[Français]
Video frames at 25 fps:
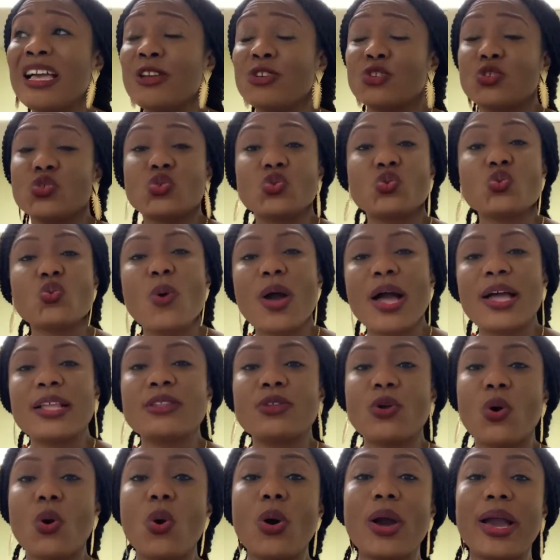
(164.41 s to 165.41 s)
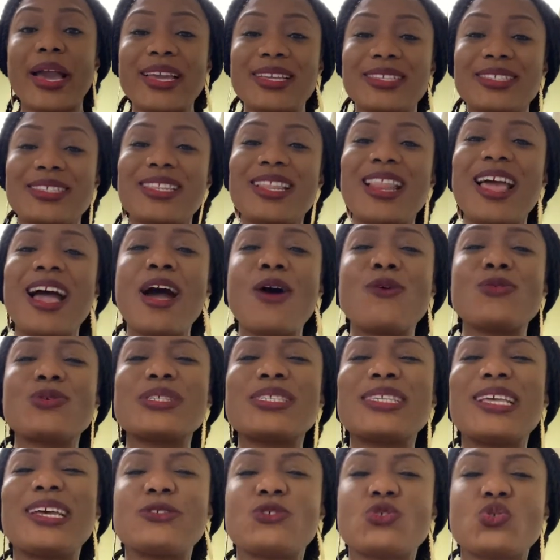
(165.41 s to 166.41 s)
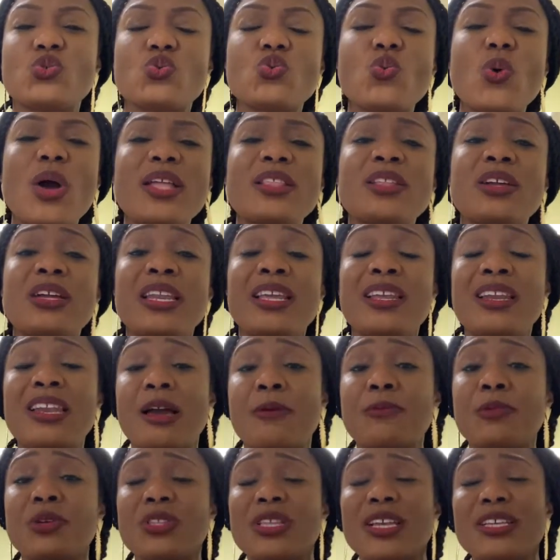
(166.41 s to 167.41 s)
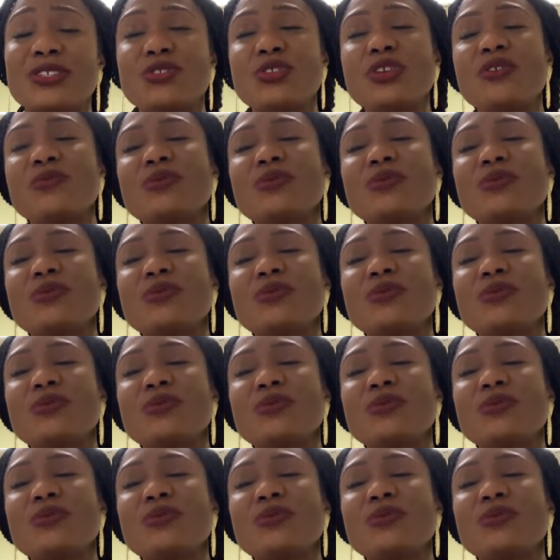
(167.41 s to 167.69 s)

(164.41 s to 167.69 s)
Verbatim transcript: Soit on reste là, on s'assoit dans les lamentations.